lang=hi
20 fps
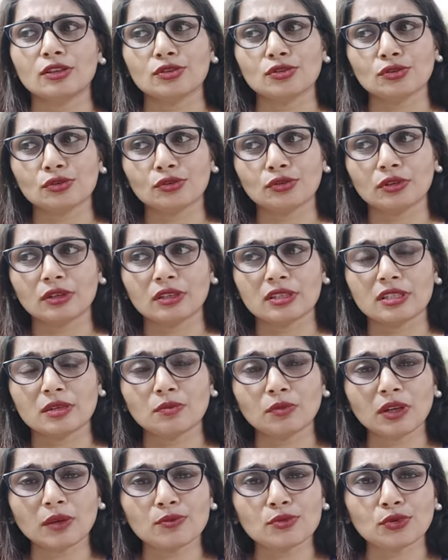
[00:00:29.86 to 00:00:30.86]
जो
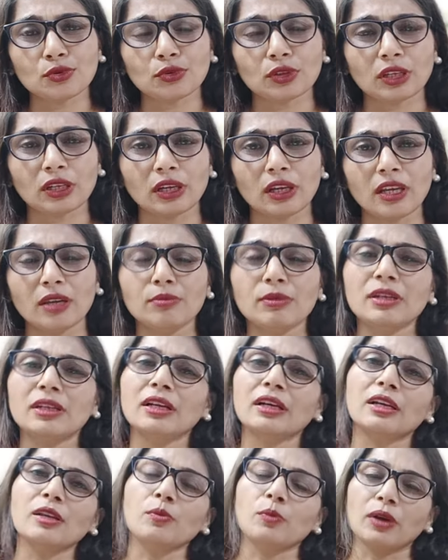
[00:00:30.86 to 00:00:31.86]
सिम्टम्स होते हैं
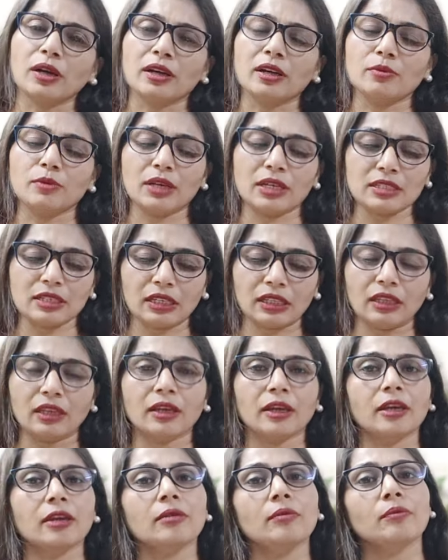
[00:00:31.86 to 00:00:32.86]
इमीडिएटली पकड़ में आ जाते
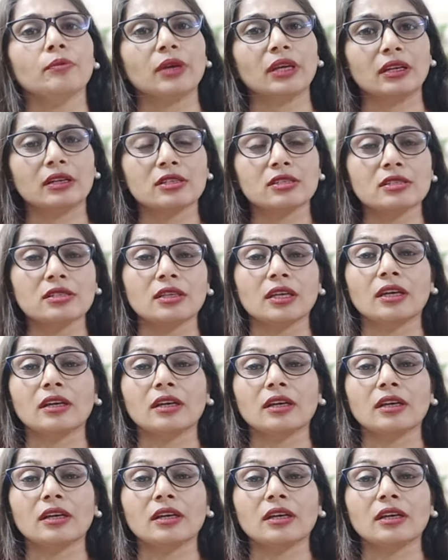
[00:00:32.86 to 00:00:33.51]
हैं पेरेंट्स